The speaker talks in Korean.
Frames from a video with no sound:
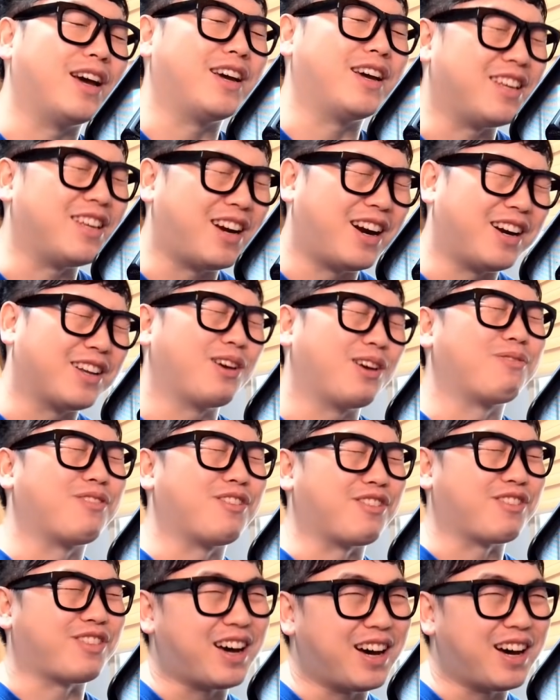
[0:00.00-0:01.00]
일할 게
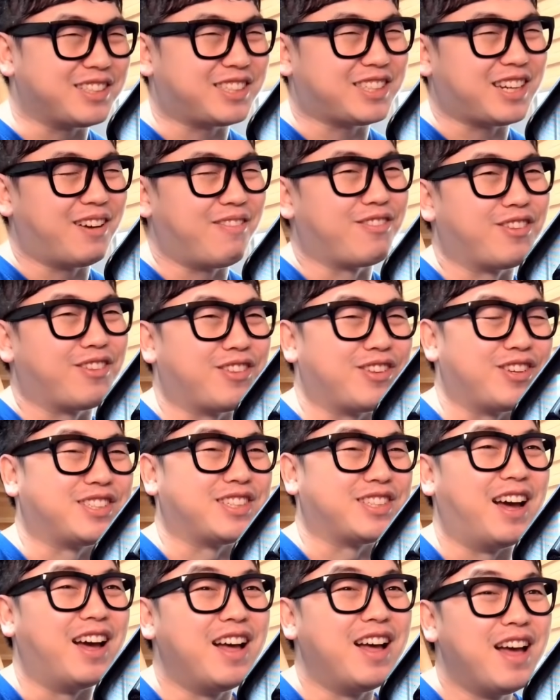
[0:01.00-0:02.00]
없어서 상하차 하면서
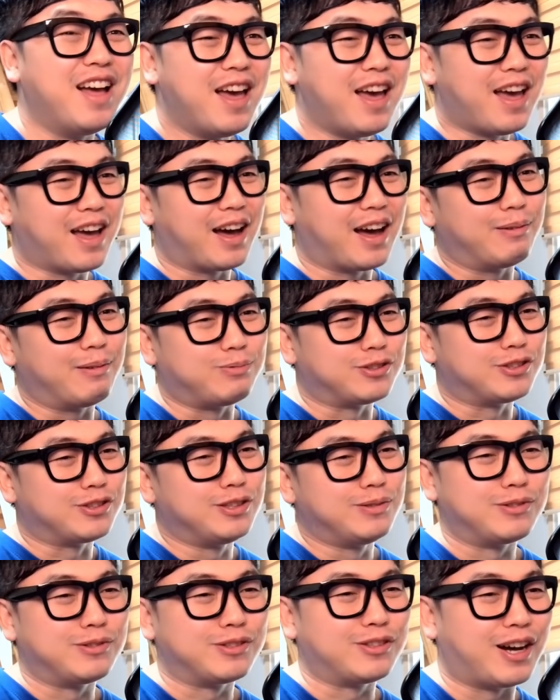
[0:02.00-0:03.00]
이제 애가
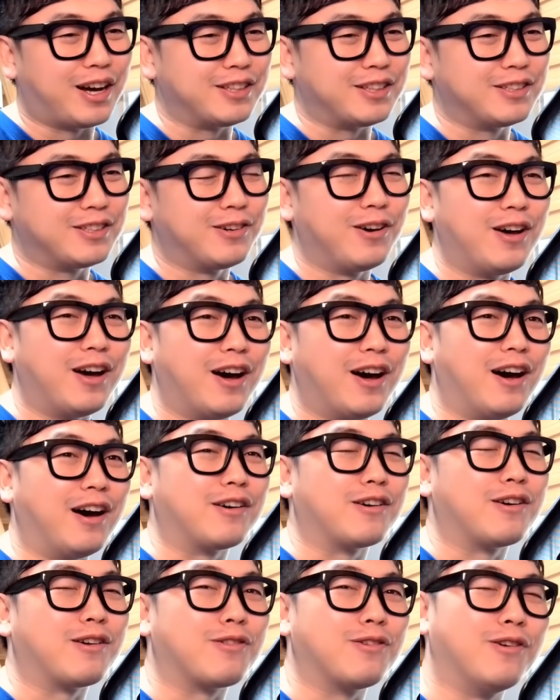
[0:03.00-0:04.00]
부들부들 하는
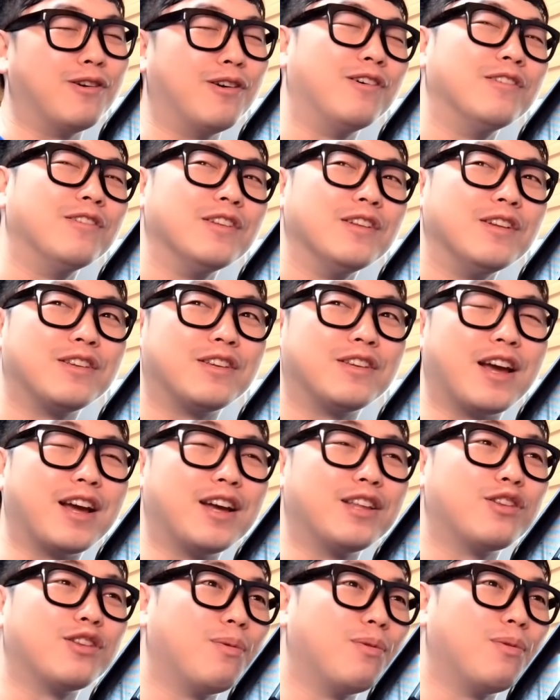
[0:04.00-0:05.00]
거야. 그래서
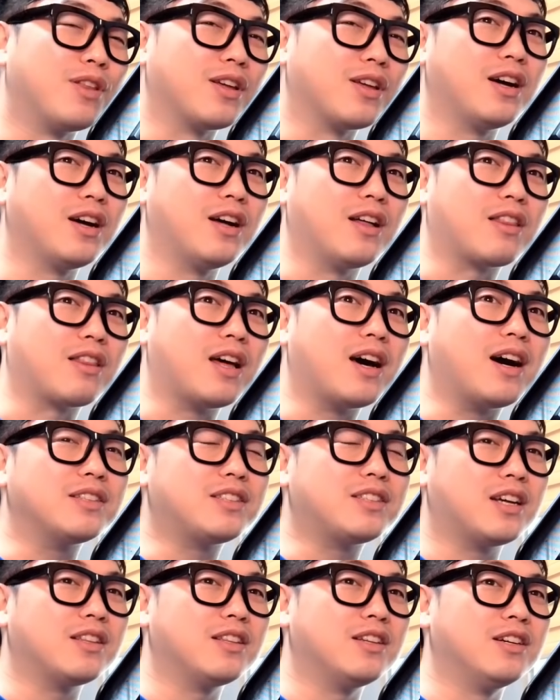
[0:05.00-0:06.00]
얘기 들어보니까
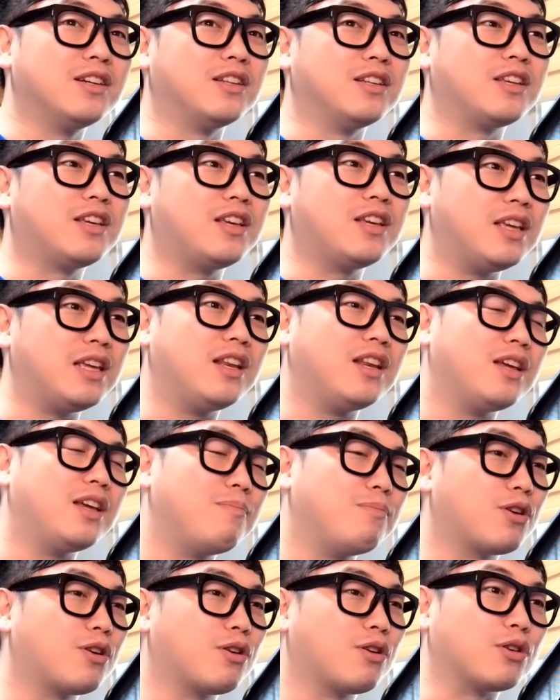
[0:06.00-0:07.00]
상하차는 일이
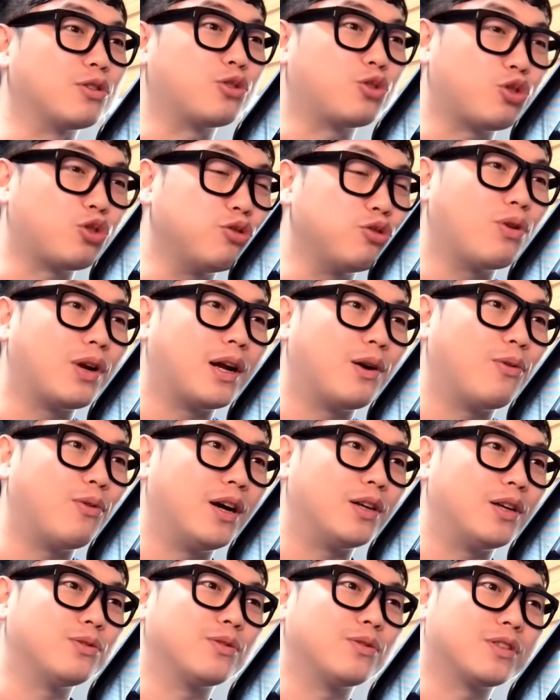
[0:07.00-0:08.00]
힘들어서 그 추노라고
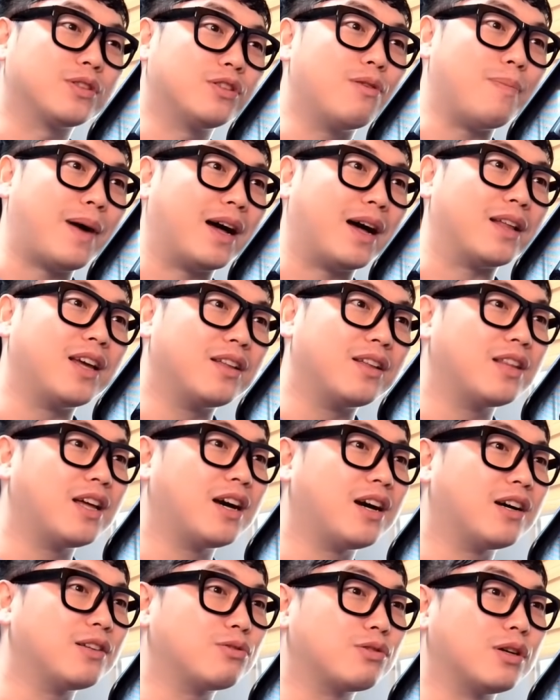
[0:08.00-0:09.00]
하죠. 그걸 많이
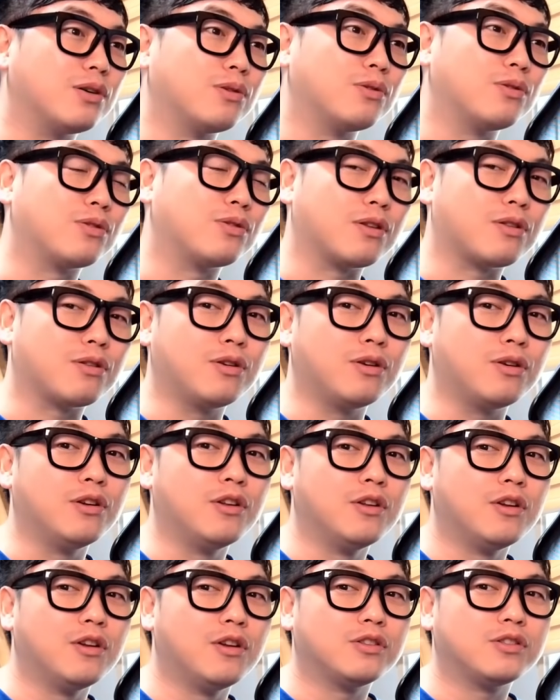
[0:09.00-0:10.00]
한다 하더라고. 그래서
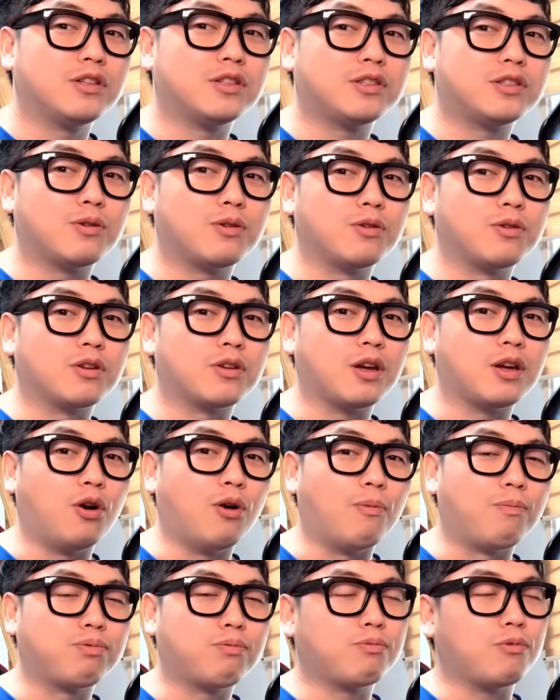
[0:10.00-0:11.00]
실제로 이렇게
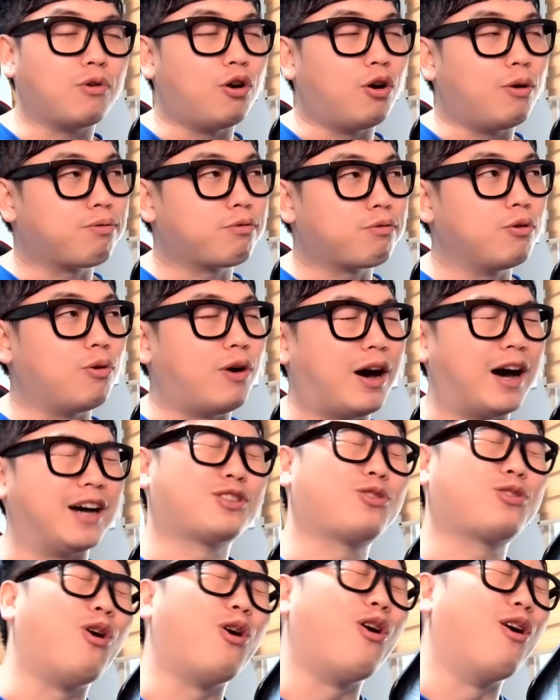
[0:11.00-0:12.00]
업, 업소
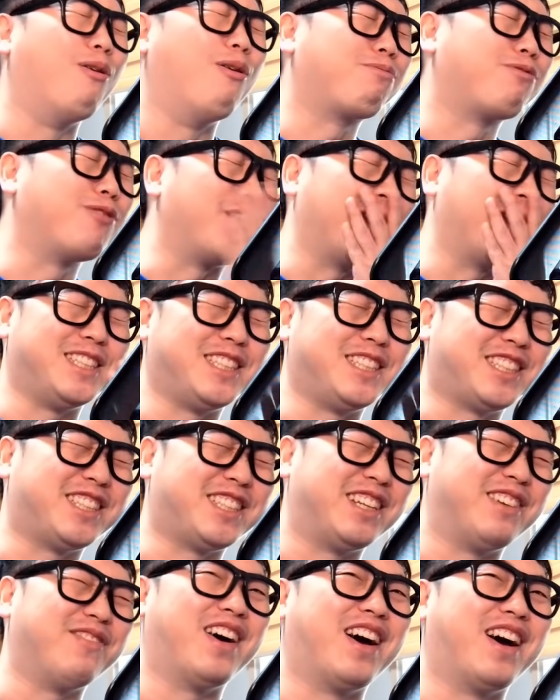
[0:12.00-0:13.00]
아직도 없소를
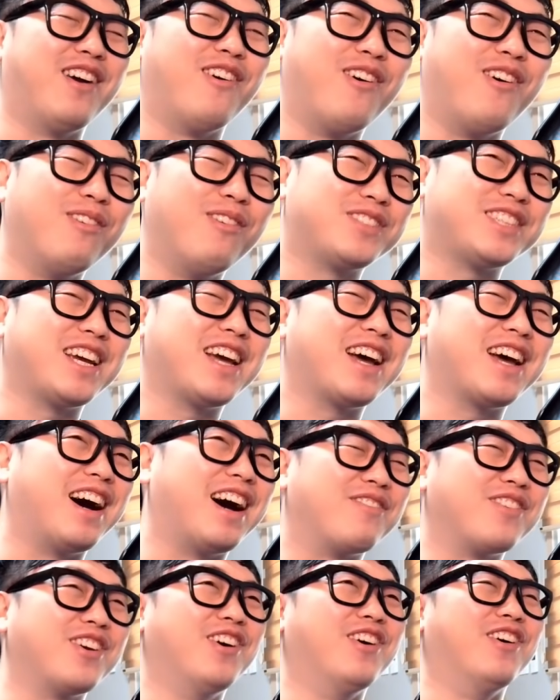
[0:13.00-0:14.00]
씨발 업체에
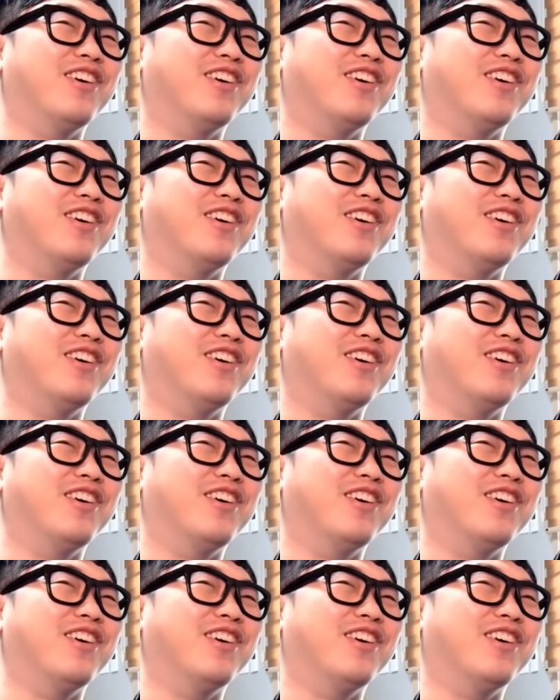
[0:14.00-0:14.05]
가면